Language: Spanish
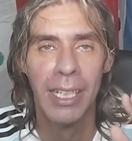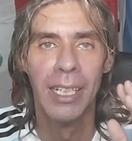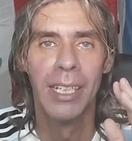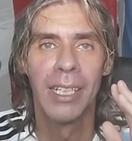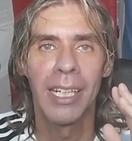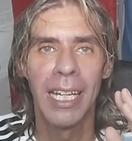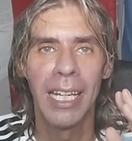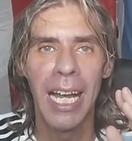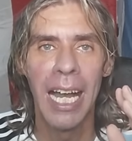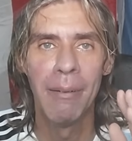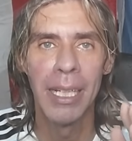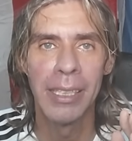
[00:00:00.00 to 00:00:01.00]
que
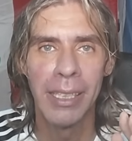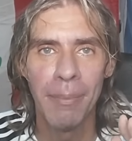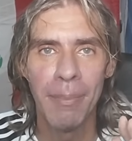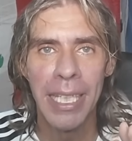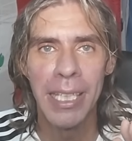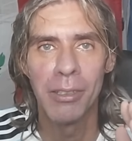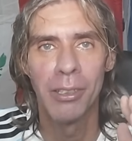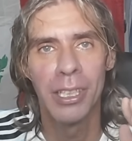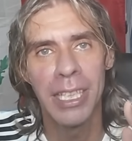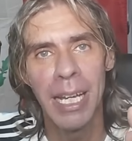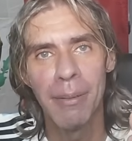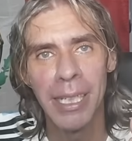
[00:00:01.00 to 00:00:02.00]
hablan de México
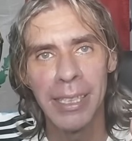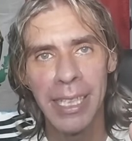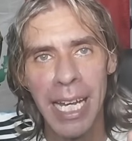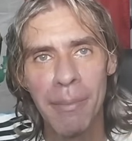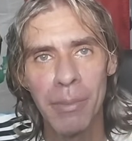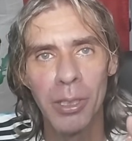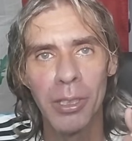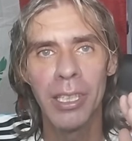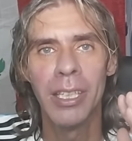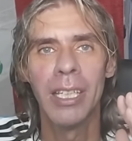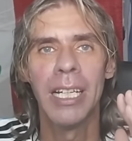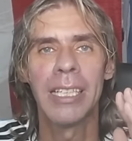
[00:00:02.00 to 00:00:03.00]
y hablan de AMLO y
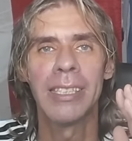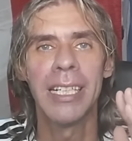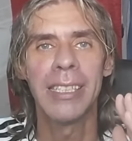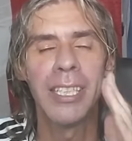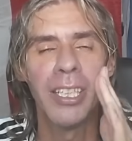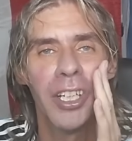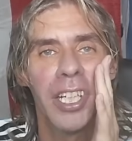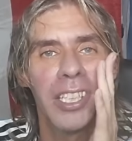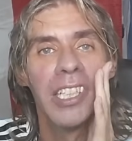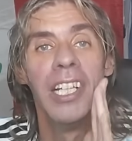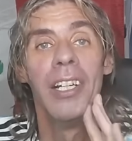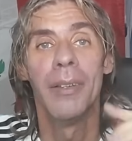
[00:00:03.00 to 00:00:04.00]
de las elecciones,
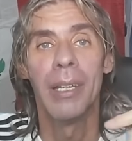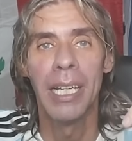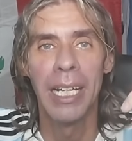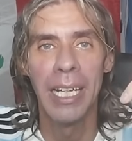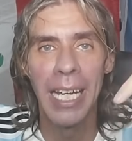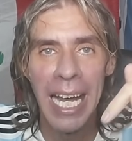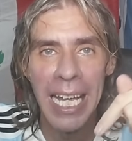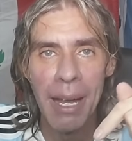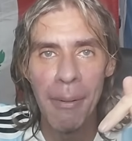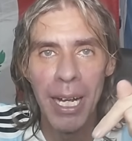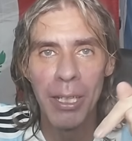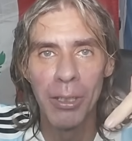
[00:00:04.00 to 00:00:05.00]
eh, ahí
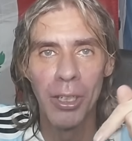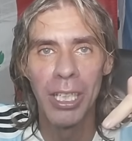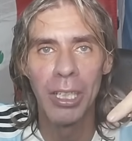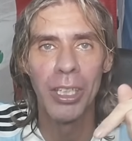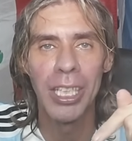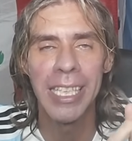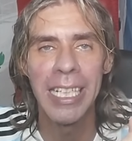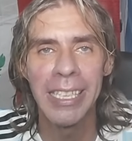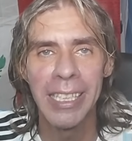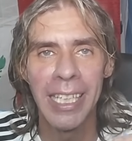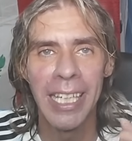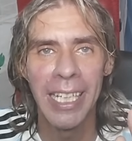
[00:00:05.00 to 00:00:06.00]
abajo en los
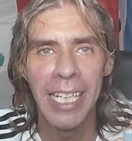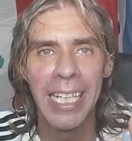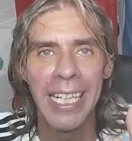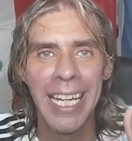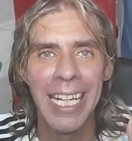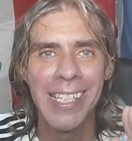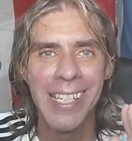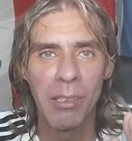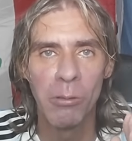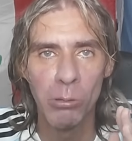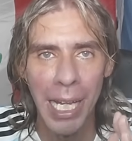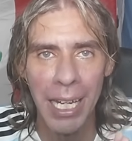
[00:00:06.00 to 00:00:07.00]
detalles te dejé el canal
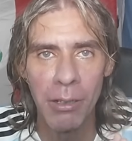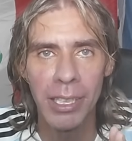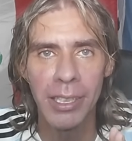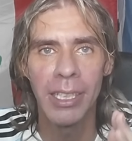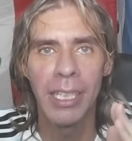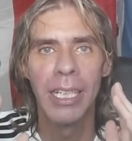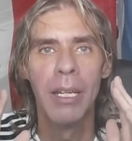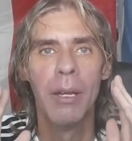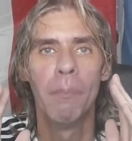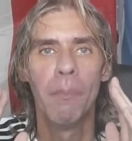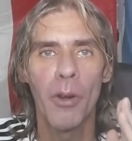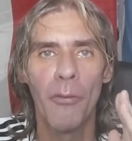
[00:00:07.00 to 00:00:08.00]
secundario, así que
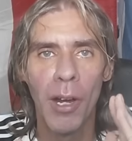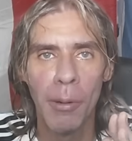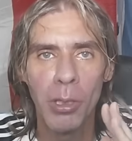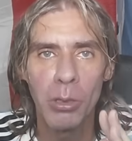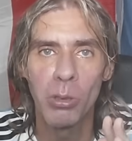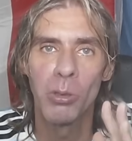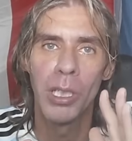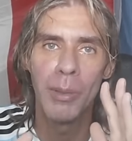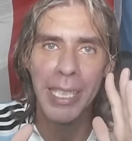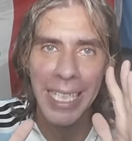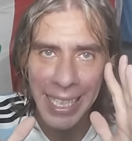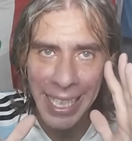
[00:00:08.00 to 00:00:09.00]
por favor
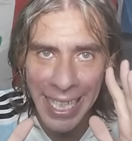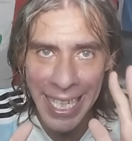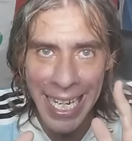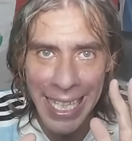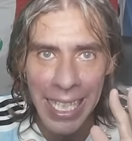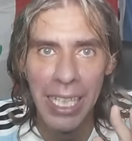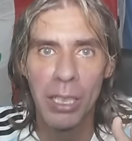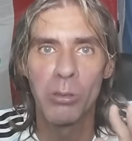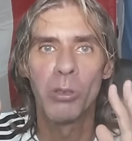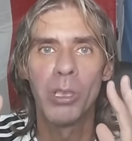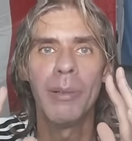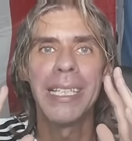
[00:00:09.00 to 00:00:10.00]
suscríbete a este canal,
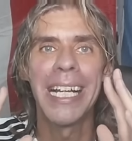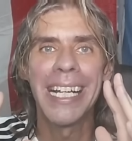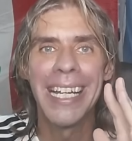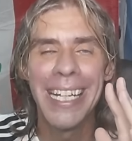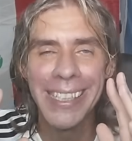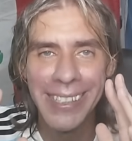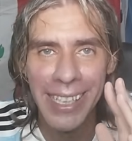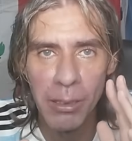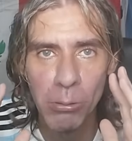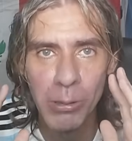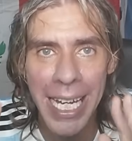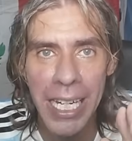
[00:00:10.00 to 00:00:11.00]
suscríbete al canal
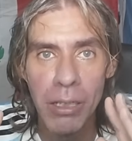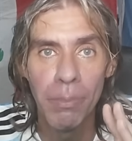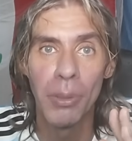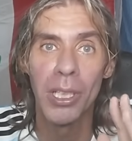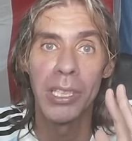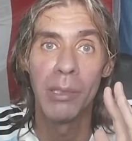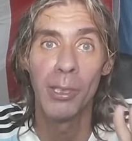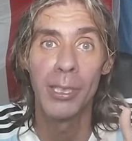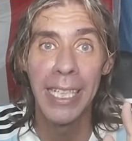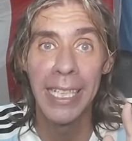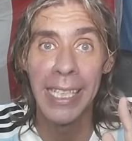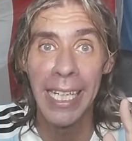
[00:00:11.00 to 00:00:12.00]
secundario, porque si
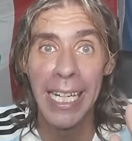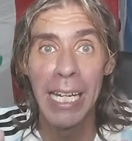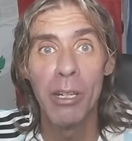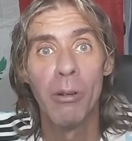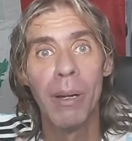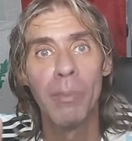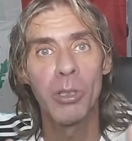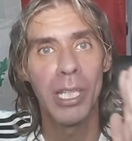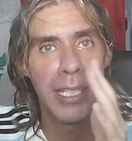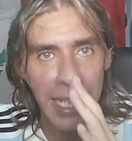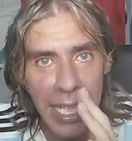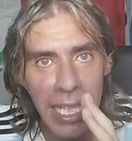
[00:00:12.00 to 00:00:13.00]
voltean este canal nos vamos a
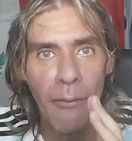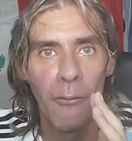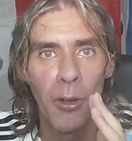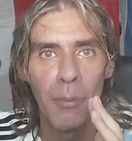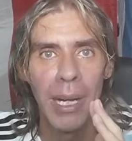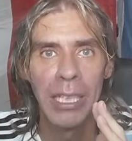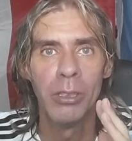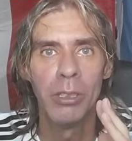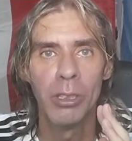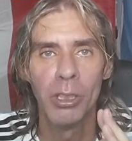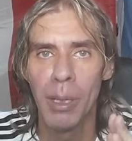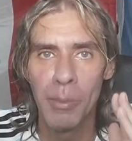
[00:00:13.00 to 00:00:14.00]
seguir informando,
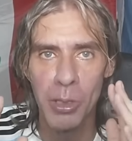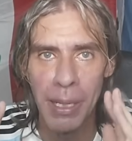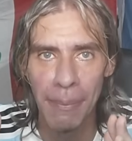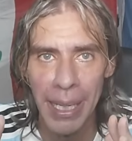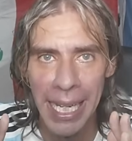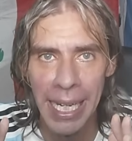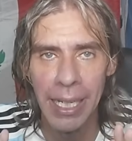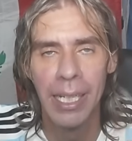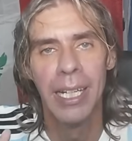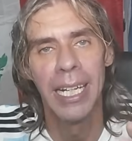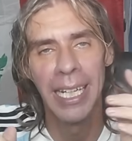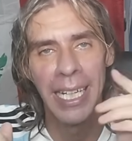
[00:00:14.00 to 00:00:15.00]
no vamos a parar
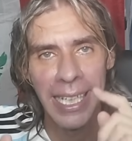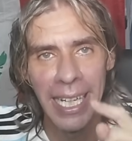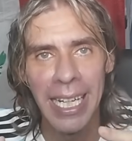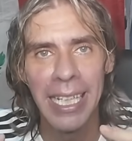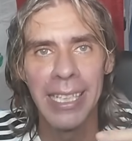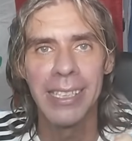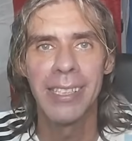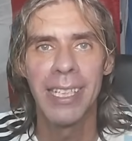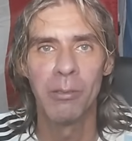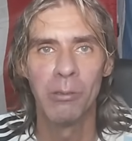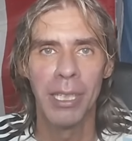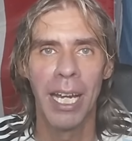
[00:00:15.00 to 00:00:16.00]
en el canal
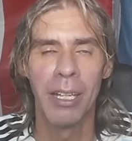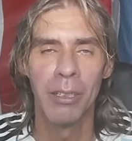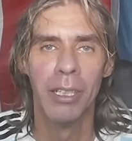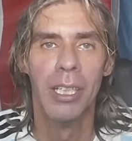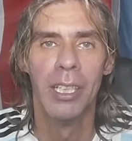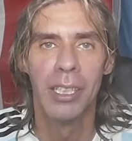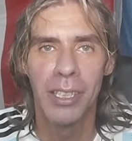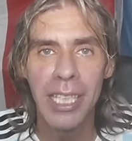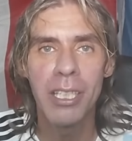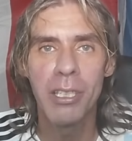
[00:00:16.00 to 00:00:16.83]
secundario. Dicho